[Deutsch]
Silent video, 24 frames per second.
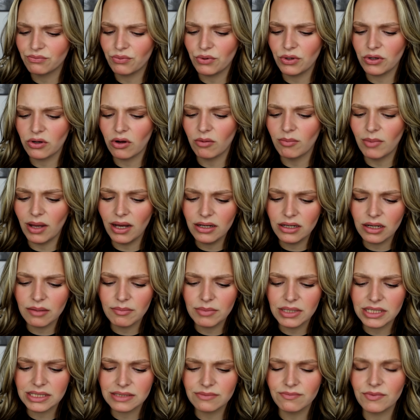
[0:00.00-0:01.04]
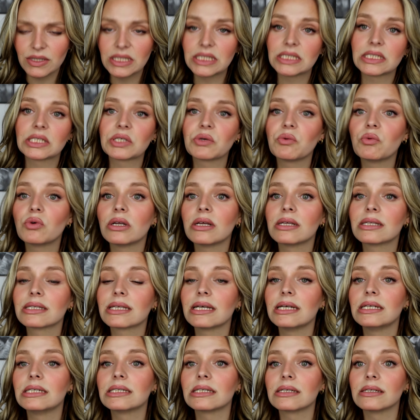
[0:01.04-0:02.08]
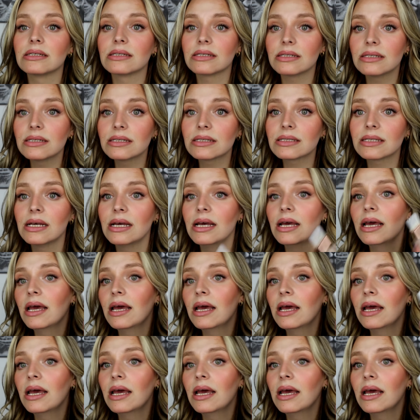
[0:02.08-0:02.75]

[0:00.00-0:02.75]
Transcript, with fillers: vollkommen angemessen, wenn es ein guter Skin Tint ist.